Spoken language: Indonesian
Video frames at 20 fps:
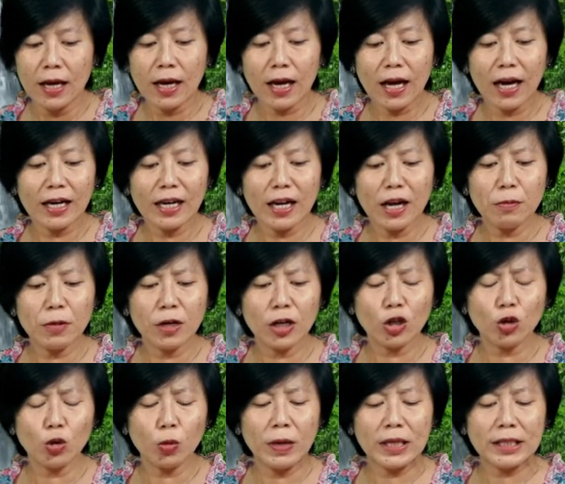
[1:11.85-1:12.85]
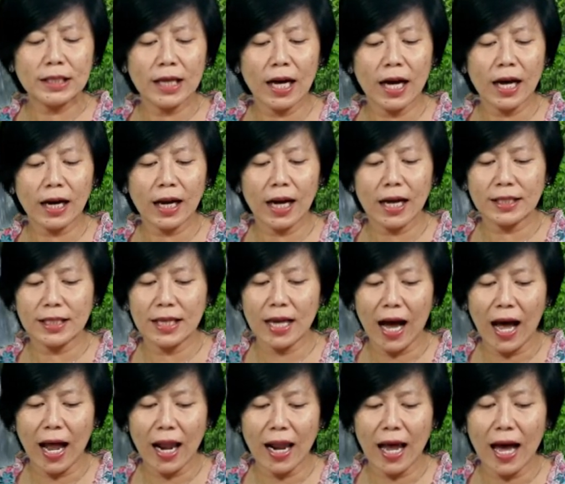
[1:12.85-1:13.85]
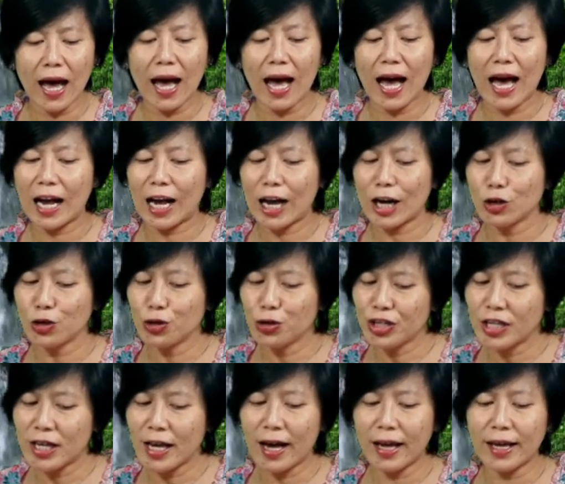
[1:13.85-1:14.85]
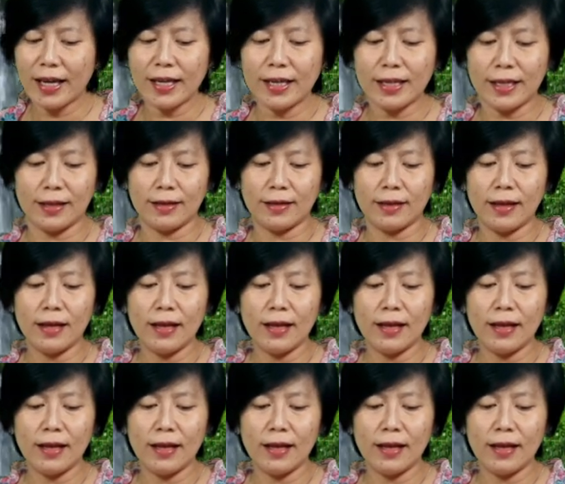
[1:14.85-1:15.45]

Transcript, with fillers: Karena begitu besar kasih Allah akan dunia ini,